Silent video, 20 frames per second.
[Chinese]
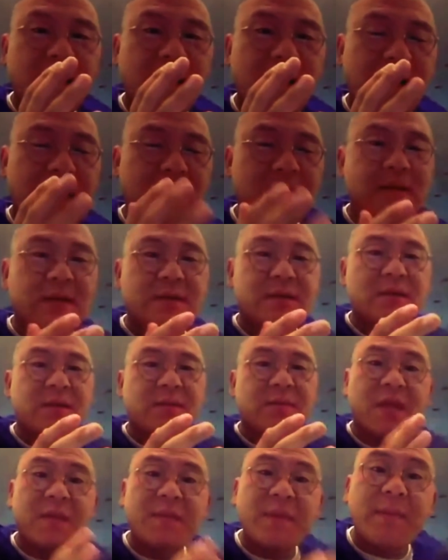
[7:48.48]
啊，但是
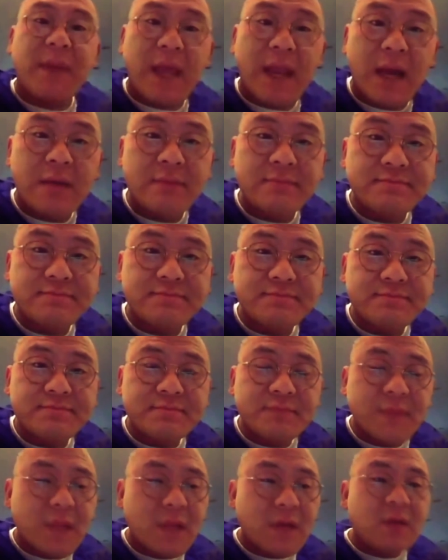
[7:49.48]
呢，比特币没了，
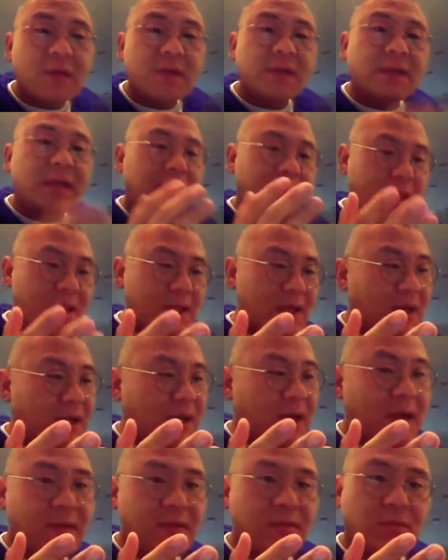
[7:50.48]
山寨币呢
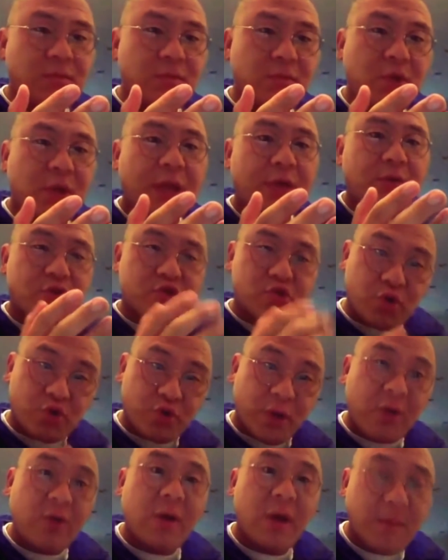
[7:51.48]
越来越缩
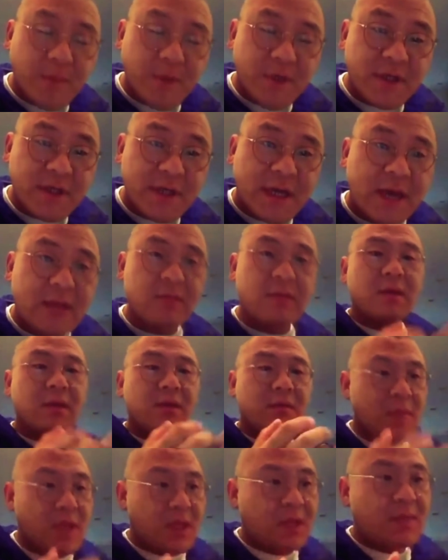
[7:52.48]
水，越来越不值钱，
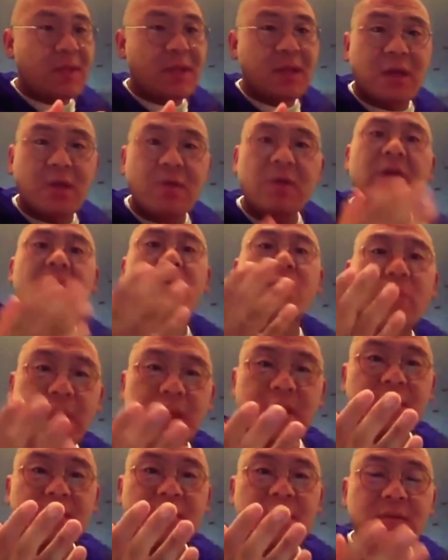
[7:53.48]
比特币呢越来越
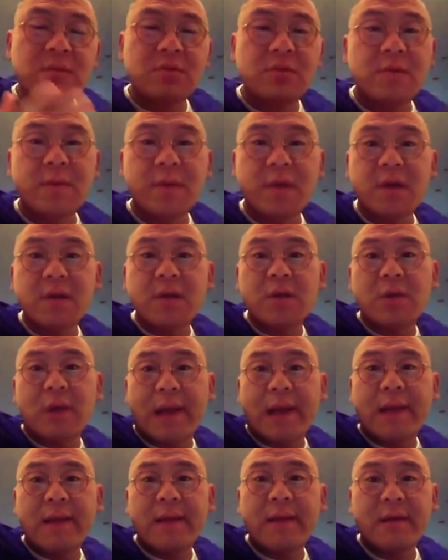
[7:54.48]
贵，就这么一个阶
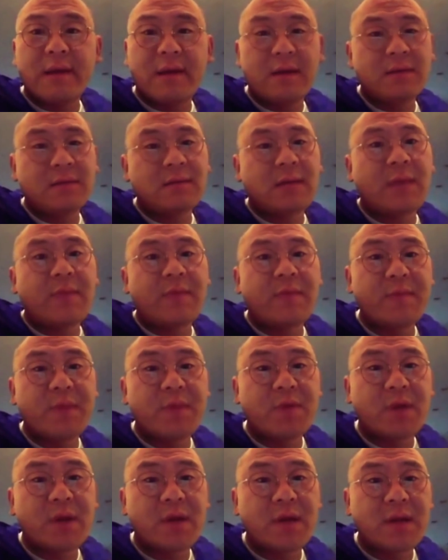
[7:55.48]
段啊。大部分
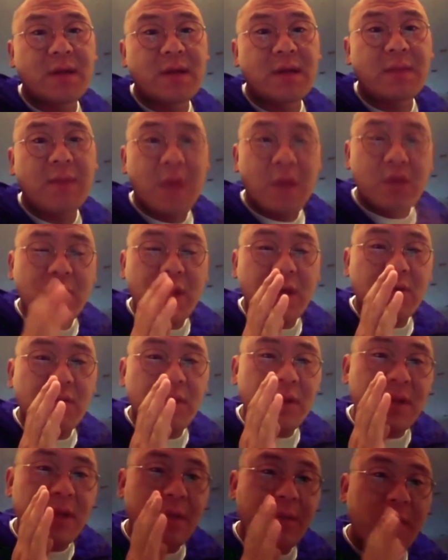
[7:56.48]
币圈的人，你所以
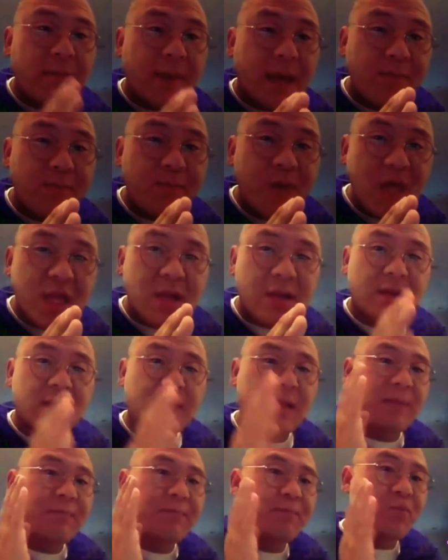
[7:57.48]
说你们没币的
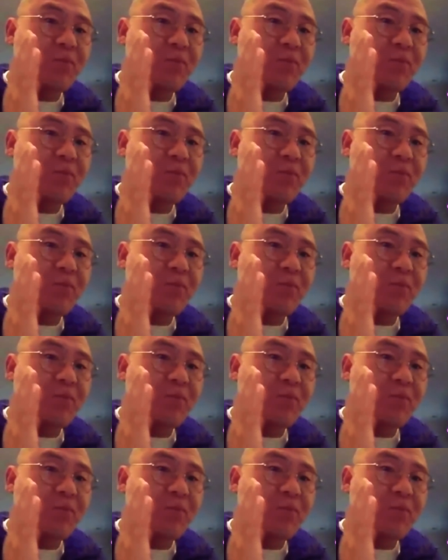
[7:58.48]
人呢，